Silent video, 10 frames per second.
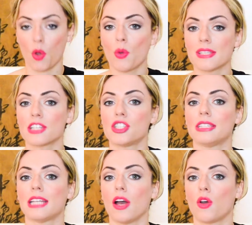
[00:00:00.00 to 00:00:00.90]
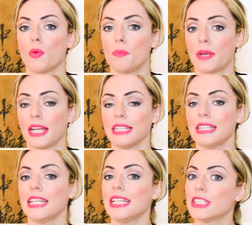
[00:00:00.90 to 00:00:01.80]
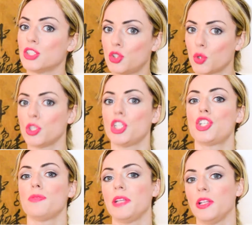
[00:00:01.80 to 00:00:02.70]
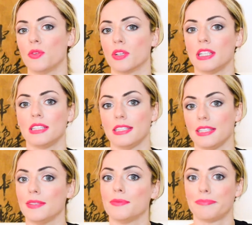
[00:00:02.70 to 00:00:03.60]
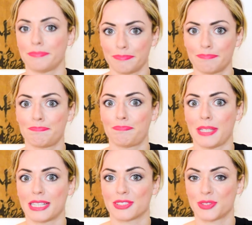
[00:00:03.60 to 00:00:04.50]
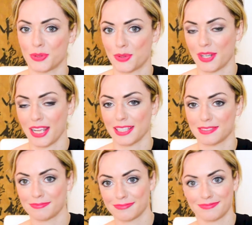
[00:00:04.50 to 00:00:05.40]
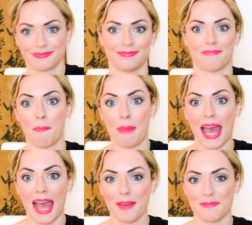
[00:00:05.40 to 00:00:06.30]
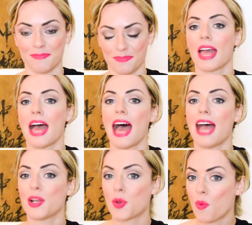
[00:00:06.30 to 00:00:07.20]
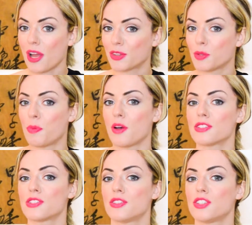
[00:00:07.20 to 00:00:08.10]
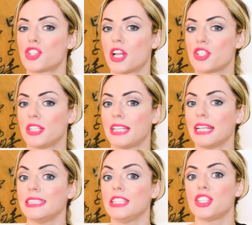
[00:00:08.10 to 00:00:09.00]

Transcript: Questa città comprende 12 milioni di persone. Bah! Al quarto posto c'è la città di